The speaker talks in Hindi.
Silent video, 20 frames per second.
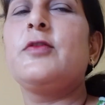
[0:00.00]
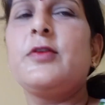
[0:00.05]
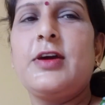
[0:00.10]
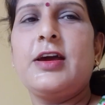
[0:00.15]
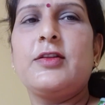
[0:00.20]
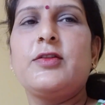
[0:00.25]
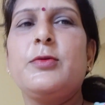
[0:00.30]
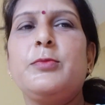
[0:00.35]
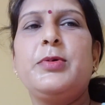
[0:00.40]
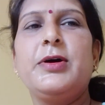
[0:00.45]
हो
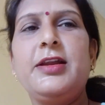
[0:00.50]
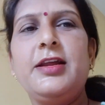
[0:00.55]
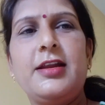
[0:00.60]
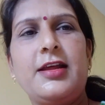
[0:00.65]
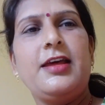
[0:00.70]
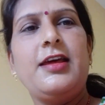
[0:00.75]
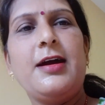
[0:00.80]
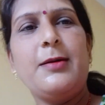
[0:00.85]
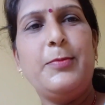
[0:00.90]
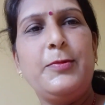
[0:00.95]
गया तो बने
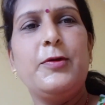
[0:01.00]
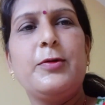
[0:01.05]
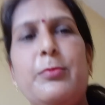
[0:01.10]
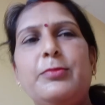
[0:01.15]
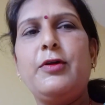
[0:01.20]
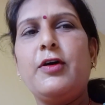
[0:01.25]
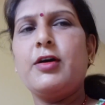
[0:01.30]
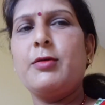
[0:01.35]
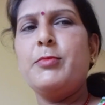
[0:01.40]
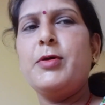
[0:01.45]
रहिए आप लोग
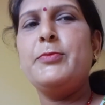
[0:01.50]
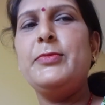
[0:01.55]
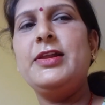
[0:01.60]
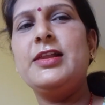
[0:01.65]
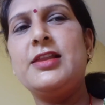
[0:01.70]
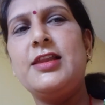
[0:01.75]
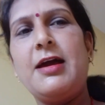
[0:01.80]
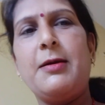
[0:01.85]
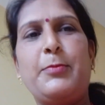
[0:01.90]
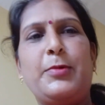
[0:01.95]
ब्लॉग में
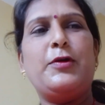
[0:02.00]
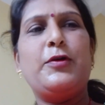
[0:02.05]
मिलते आप